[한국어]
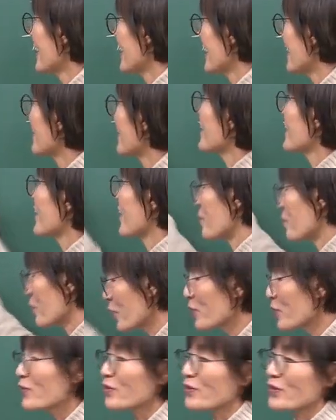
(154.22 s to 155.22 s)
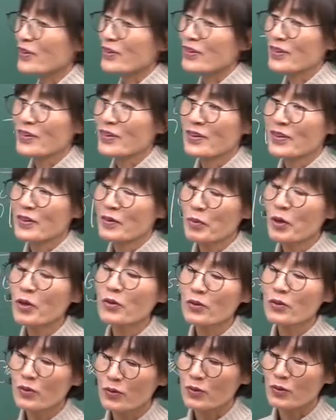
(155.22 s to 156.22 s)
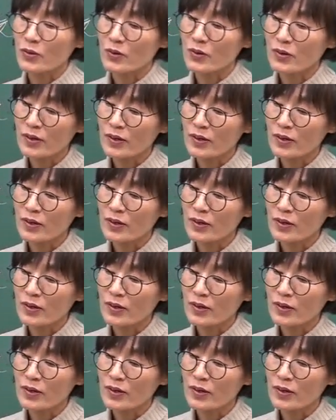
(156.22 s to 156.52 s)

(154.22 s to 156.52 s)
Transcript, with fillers: 이거 이거 평균율 평균율